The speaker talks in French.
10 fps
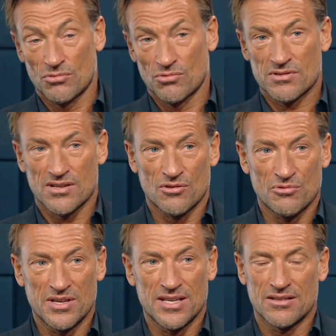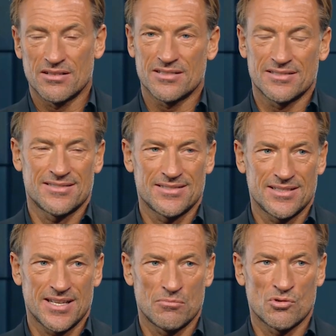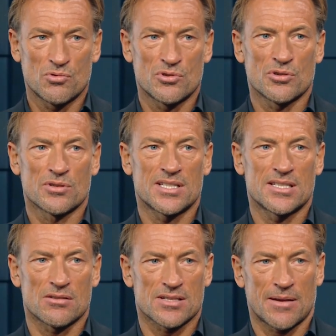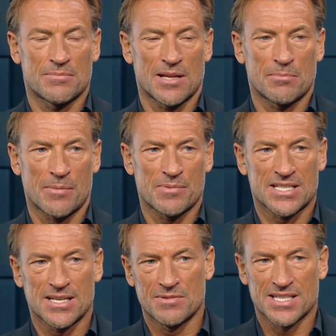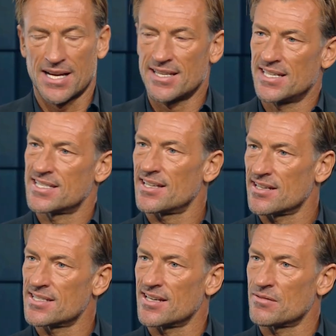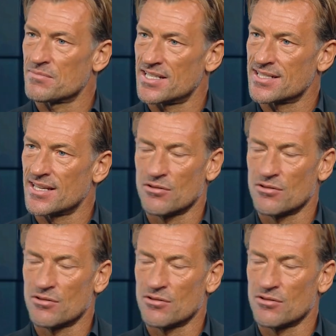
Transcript: Donc sans lui, euh, il y a beaucoup de choses qui ne se seraient peut-être pas passées, mais c'est le destin, c'est comme ça,